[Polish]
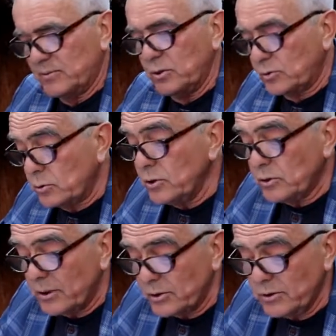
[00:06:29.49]
co, co,
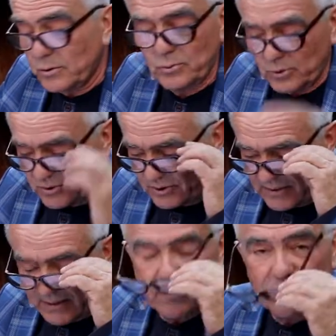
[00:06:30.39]
nic dodać, nic ująć.
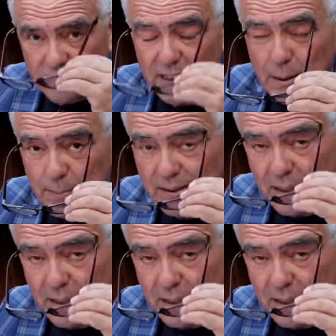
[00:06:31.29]
Dzięki pani